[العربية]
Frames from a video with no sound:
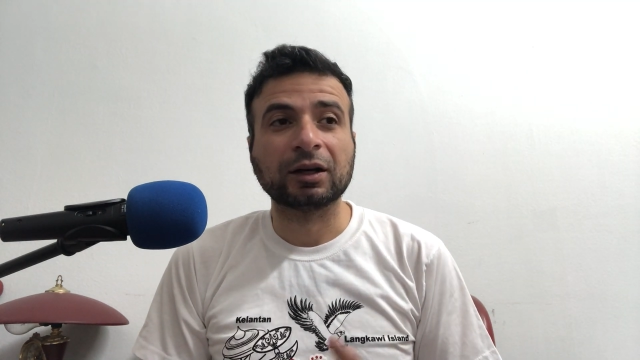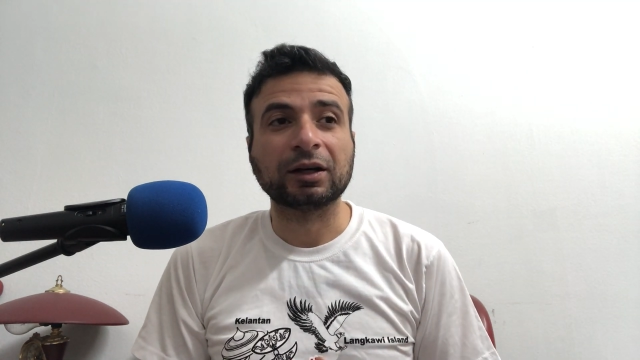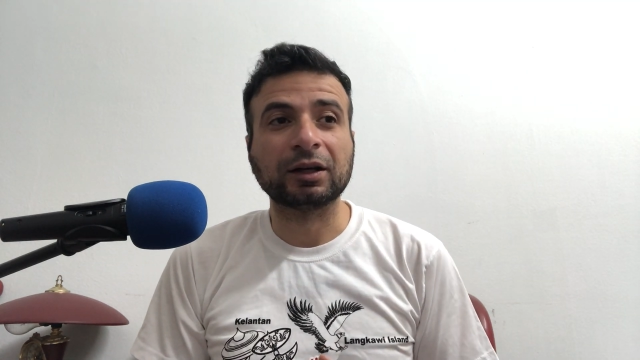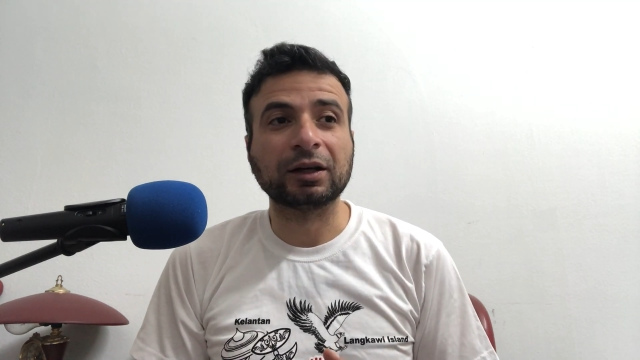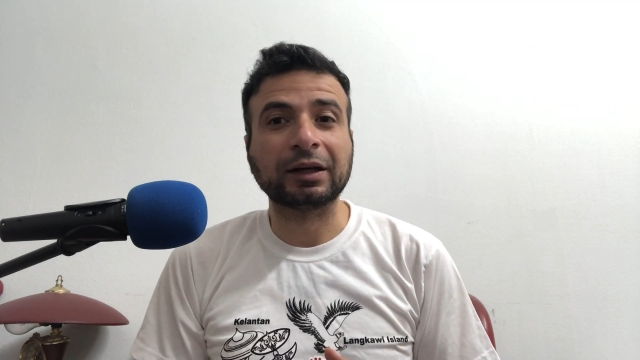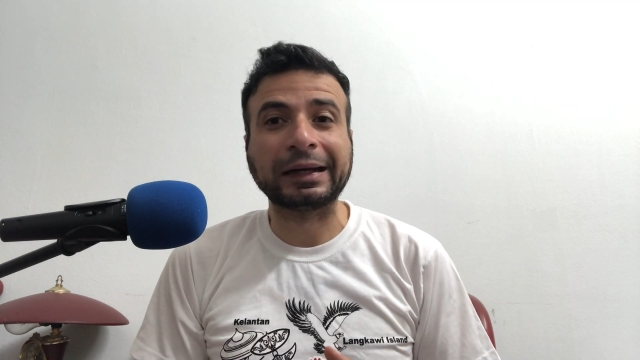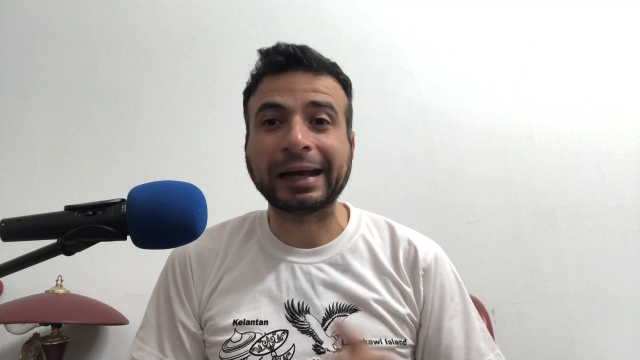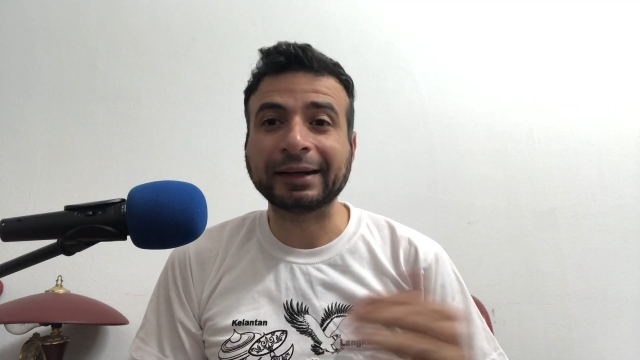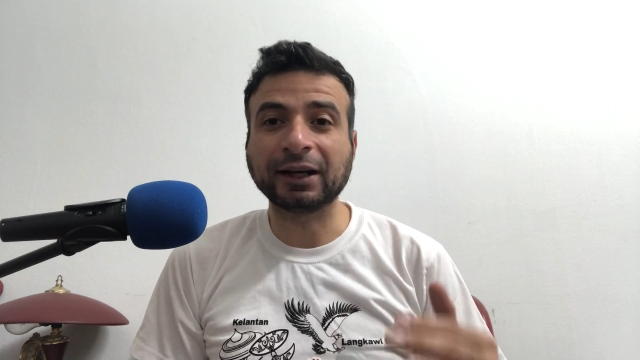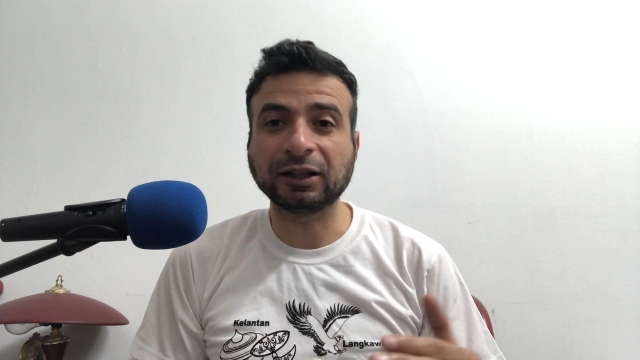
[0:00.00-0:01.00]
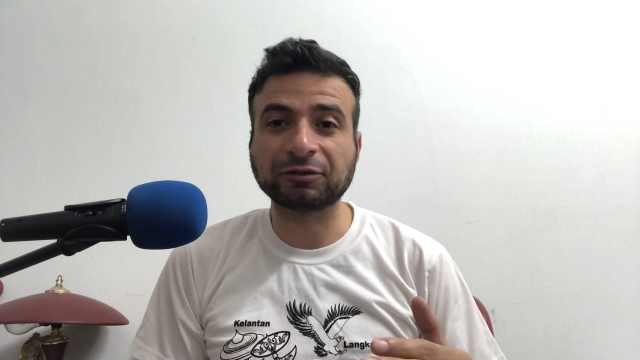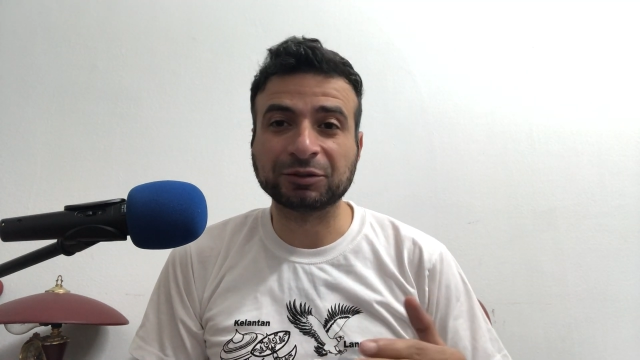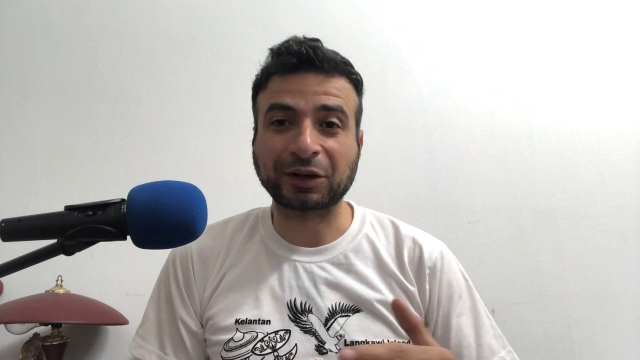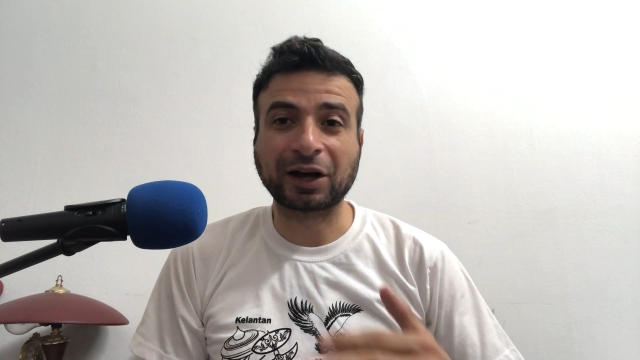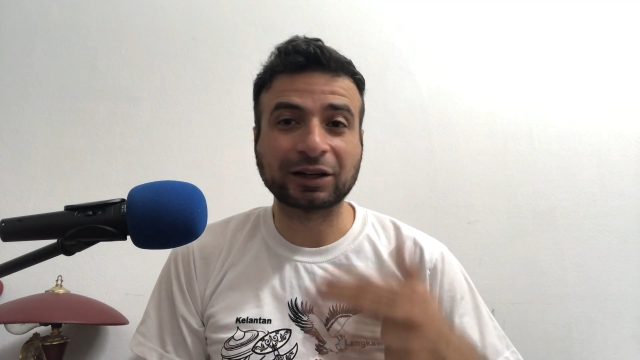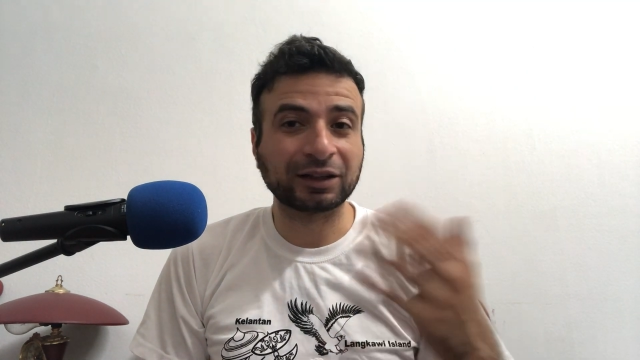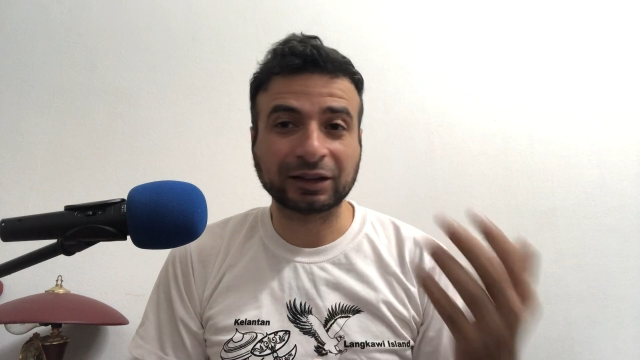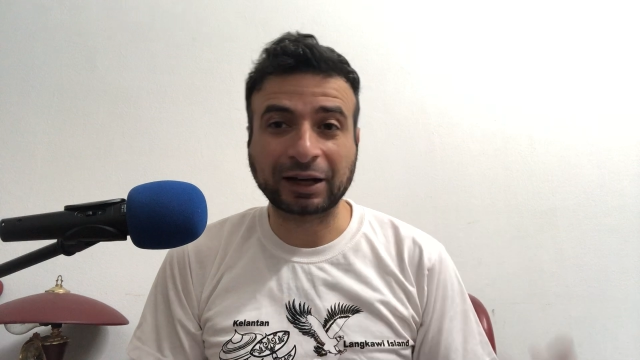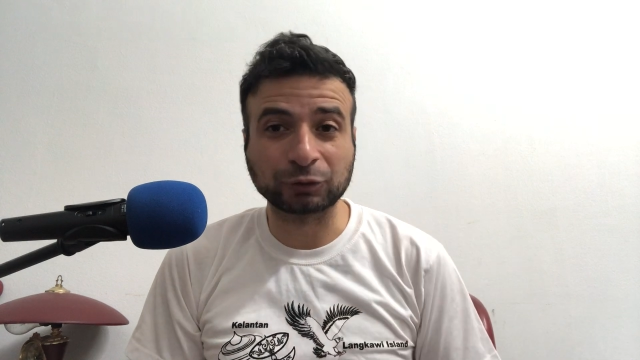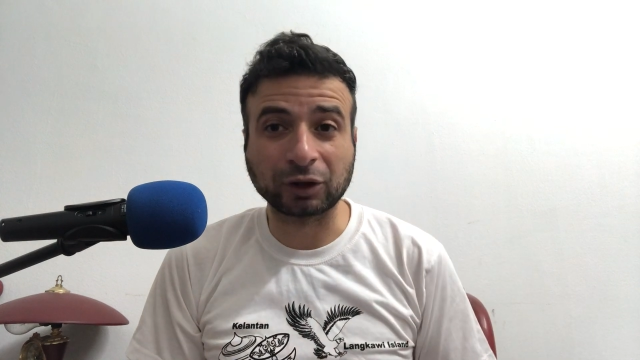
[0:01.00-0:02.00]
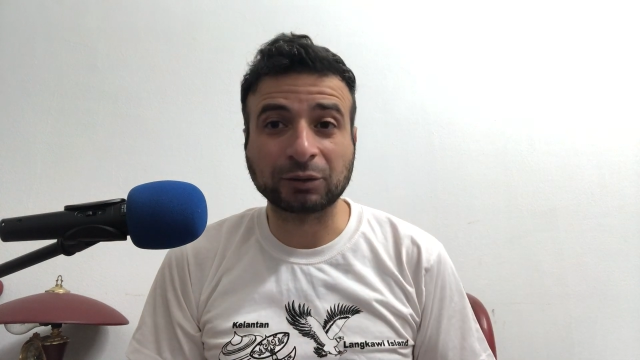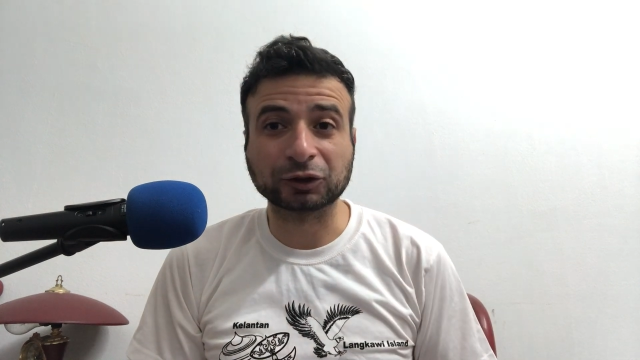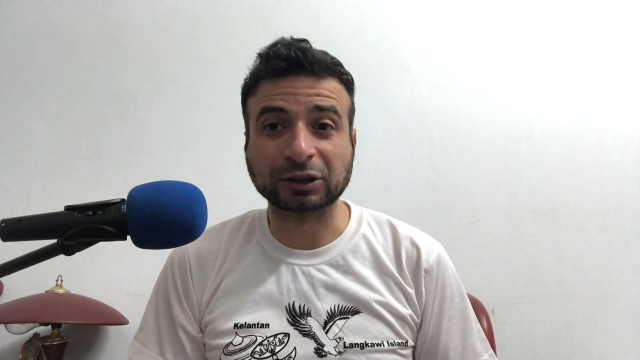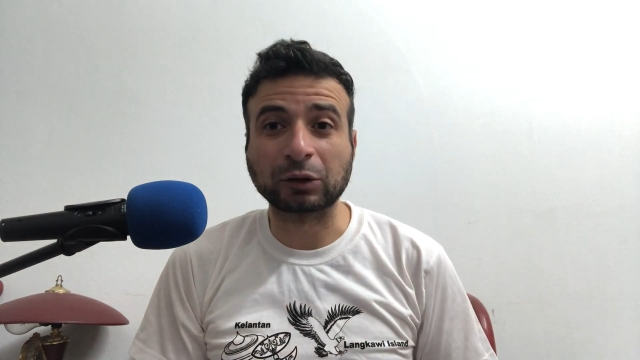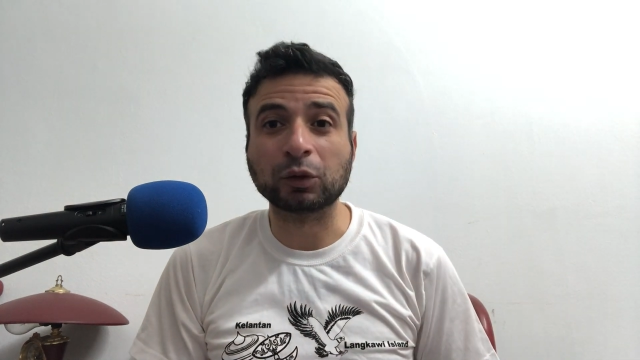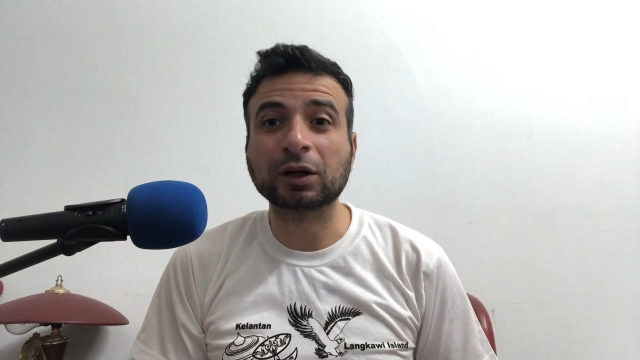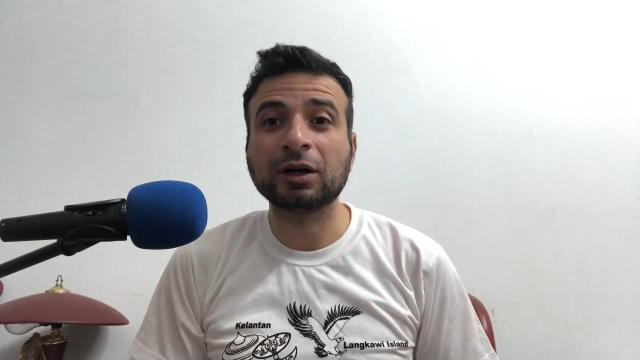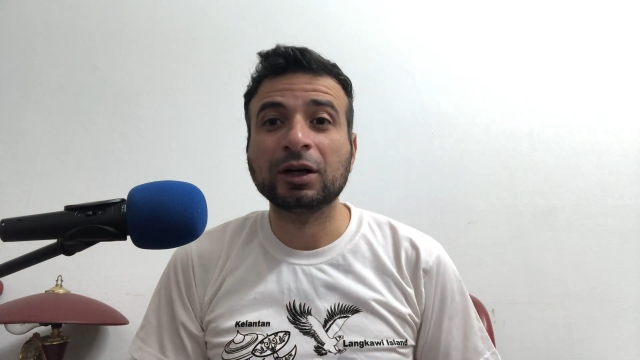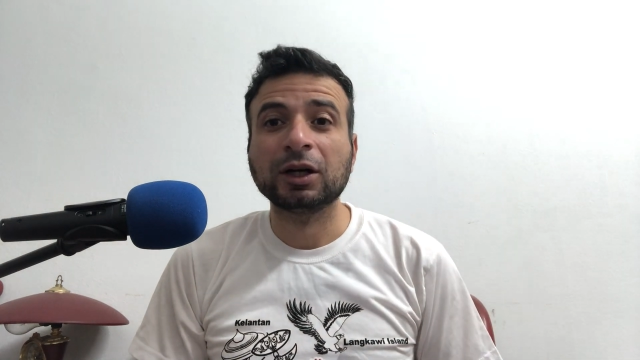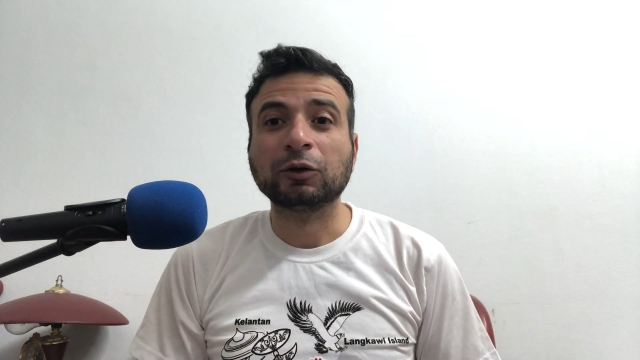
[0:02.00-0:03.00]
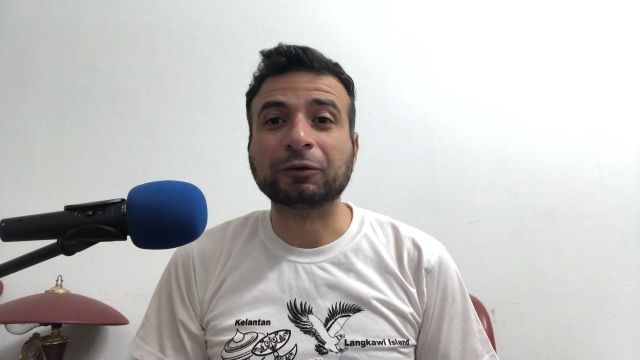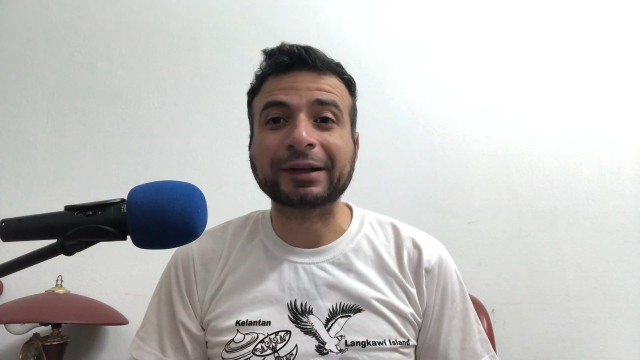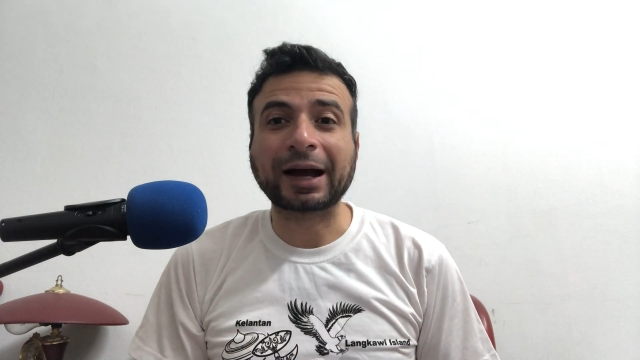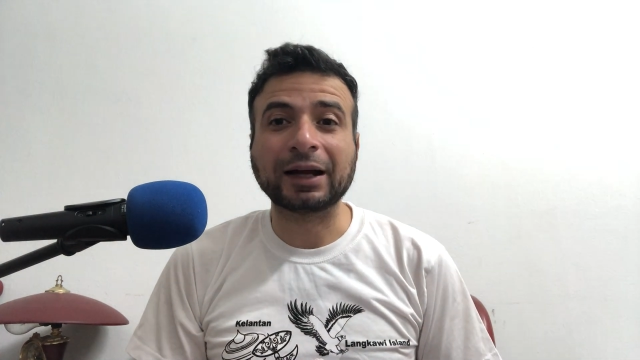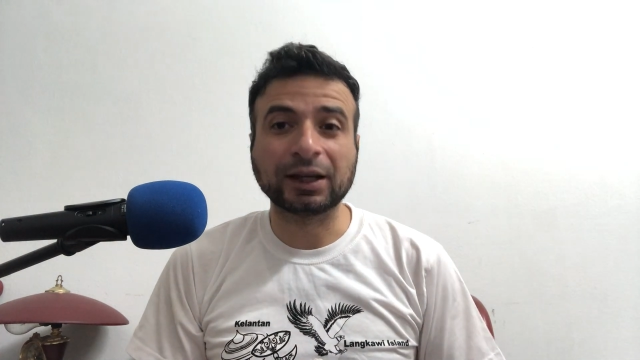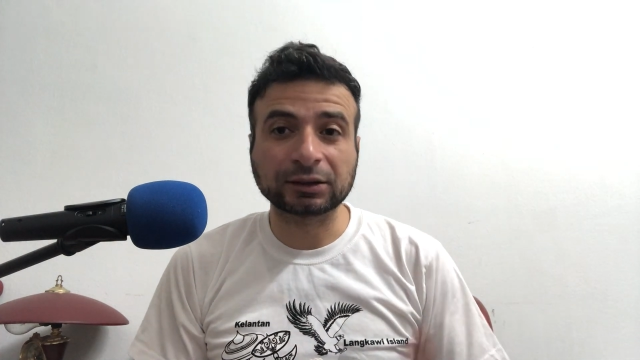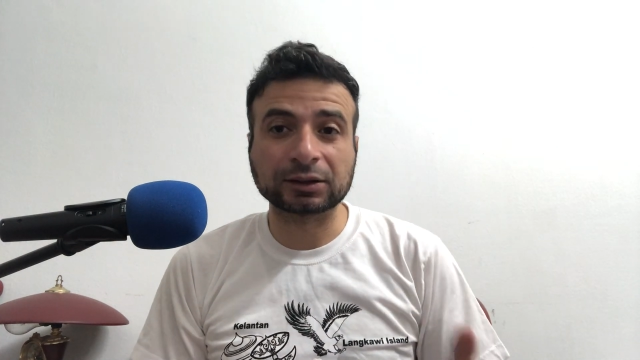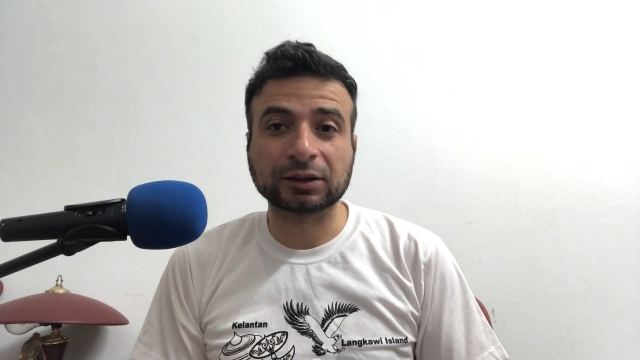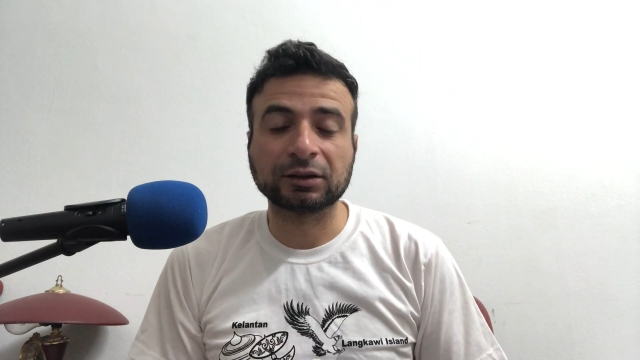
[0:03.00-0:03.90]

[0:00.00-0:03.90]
آه، الآن احنا في مرحلة الحمد لله متطورة وفي رحلات